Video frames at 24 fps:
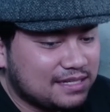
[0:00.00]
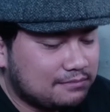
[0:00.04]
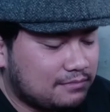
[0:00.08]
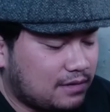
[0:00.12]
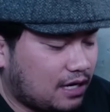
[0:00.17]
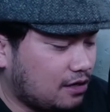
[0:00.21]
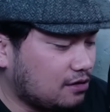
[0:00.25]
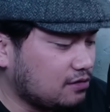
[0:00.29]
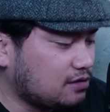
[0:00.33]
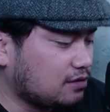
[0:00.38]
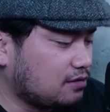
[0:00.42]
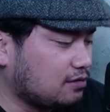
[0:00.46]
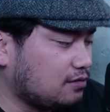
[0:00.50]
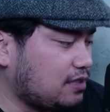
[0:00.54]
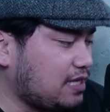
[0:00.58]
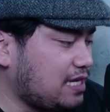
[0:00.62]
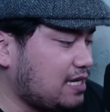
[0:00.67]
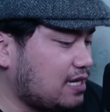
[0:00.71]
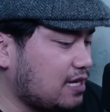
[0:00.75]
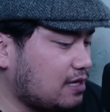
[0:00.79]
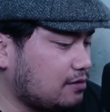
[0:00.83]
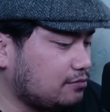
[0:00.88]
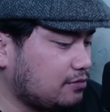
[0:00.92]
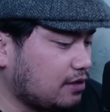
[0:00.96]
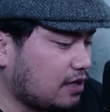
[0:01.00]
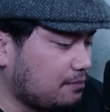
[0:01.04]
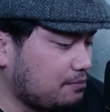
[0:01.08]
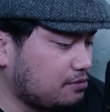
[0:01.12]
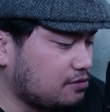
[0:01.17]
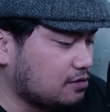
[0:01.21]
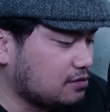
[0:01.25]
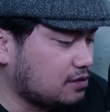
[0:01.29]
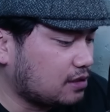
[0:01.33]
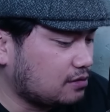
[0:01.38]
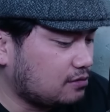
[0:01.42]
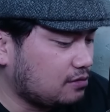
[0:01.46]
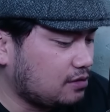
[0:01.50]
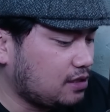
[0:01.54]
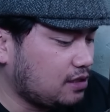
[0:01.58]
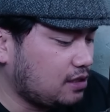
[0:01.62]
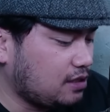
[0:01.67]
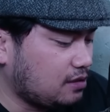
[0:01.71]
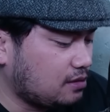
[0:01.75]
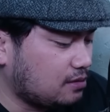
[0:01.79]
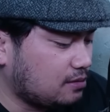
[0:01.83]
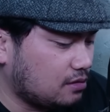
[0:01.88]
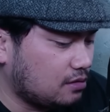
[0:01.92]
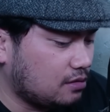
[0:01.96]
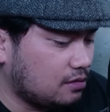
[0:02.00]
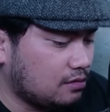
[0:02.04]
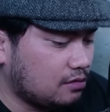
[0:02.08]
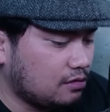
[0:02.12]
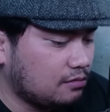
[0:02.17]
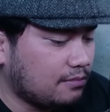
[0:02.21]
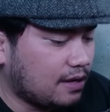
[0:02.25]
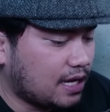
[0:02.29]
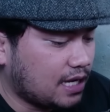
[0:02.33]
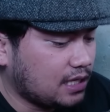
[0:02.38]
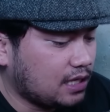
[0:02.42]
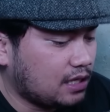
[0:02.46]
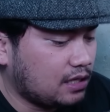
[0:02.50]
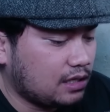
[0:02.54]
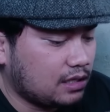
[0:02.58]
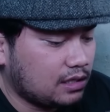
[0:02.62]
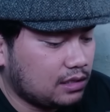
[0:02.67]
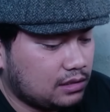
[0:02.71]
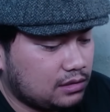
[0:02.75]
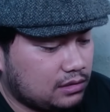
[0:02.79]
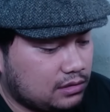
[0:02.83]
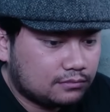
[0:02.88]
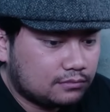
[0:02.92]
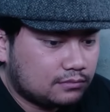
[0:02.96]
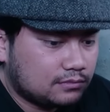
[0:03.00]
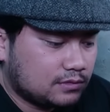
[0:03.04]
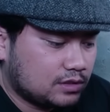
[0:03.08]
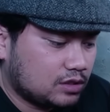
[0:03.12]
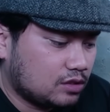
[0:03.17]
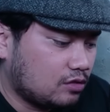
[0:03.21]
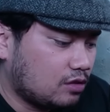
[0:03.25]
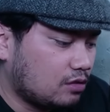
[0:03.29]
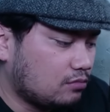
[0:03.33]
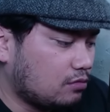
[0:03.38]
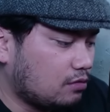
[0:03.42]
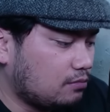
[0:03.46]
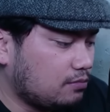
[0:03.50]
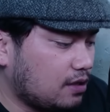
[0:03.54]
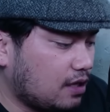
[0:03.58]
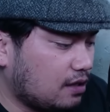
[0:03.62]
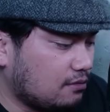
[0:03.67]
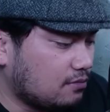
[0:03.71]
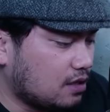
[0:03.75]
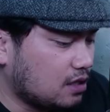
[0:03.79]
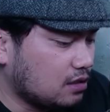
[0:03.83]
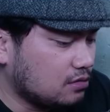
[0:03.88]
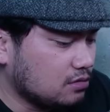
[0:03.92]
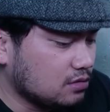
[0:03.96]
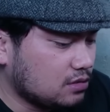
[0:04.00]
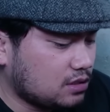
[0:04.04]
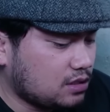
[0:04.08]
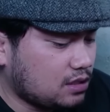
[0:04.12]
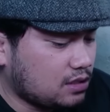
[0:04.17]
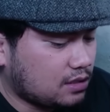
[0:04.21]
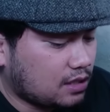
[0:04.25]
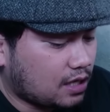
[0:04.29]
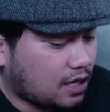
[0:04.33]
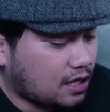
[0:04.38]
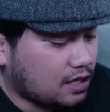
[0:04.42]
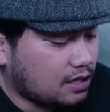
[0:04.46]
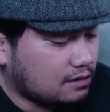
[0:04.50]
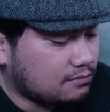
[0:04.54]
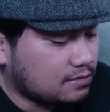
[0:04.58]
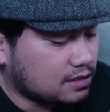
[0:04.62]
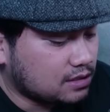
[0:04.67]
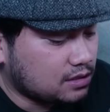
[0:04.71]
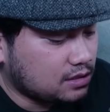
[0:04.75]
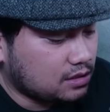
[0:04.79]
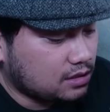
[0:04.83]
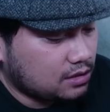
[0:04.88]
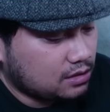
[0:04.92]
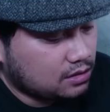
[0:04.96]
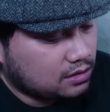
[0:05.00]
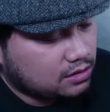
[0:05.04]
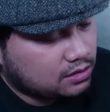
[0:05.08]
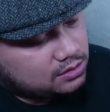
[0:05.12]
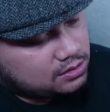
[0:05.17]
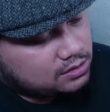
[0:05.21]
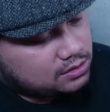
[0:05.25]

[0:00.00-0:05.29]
Bagus atau tidak untuk episode 1 ini lumayan lah. Gue mau bilang bagus sih kayak masih